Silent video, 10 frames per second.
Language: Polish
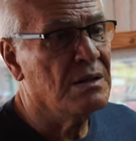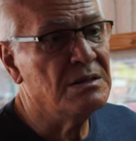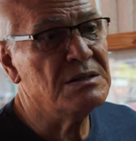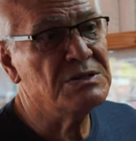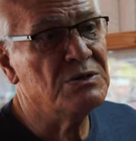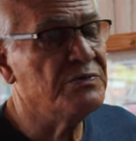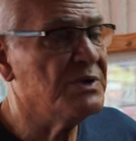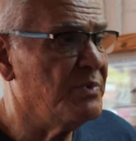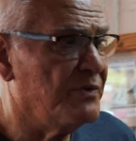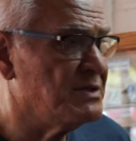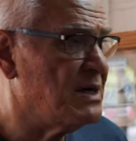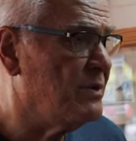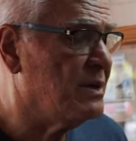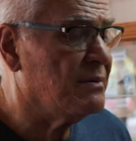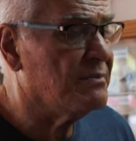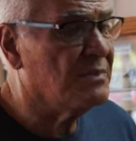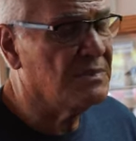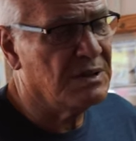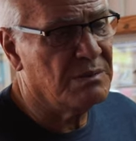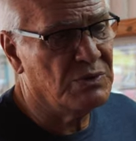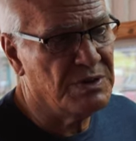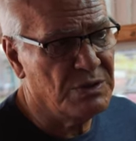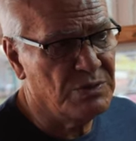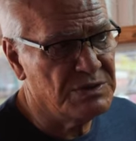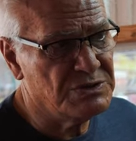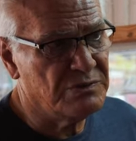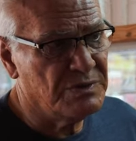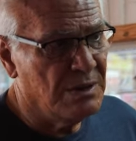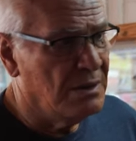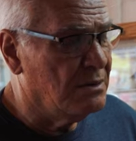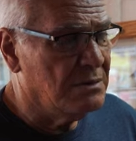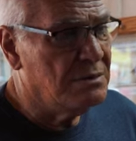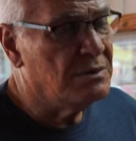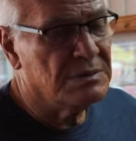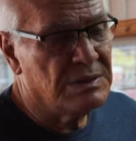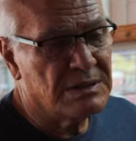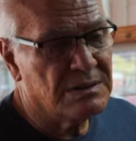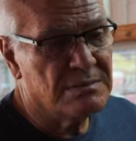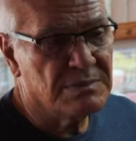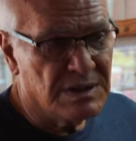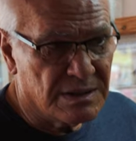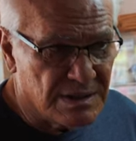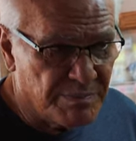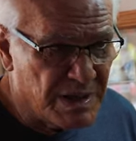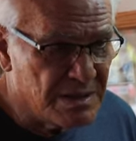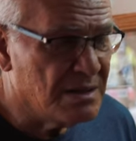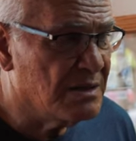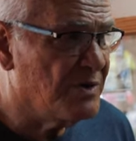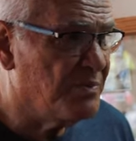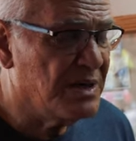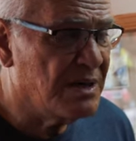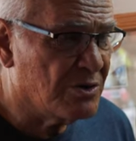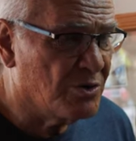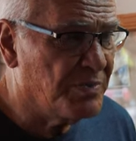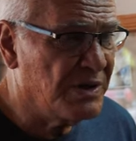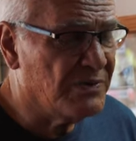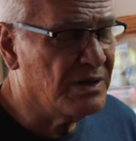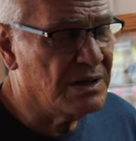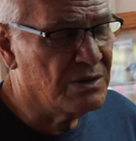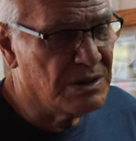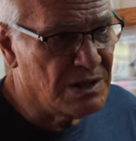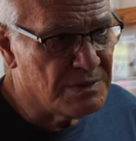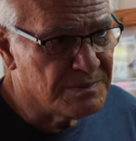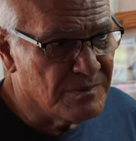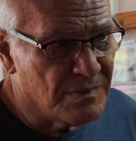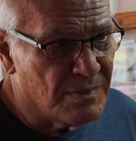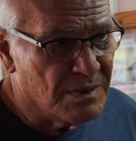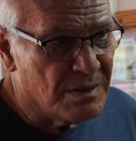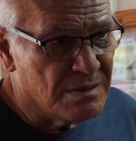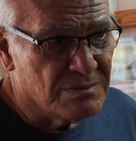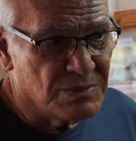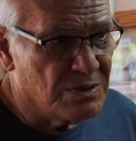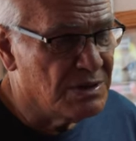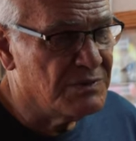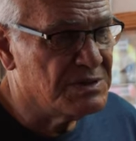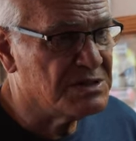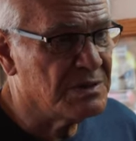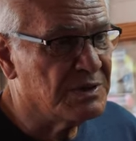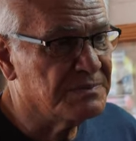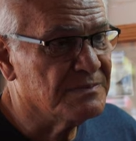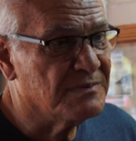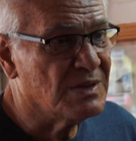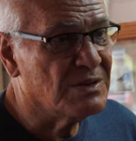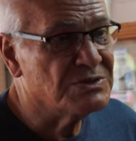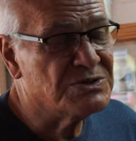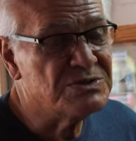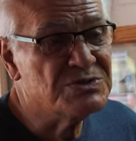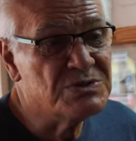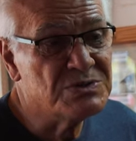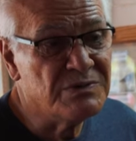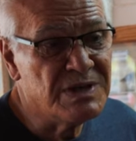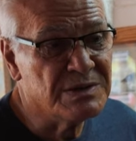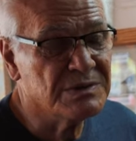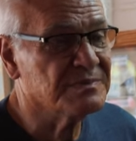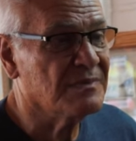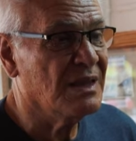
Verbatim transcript: I te Żydówki powiedziały dla moich ojców, no no, jak, jak ta pani nie wypije jako piwka, jako tego, to nie wytrzyma. Coś cudownego.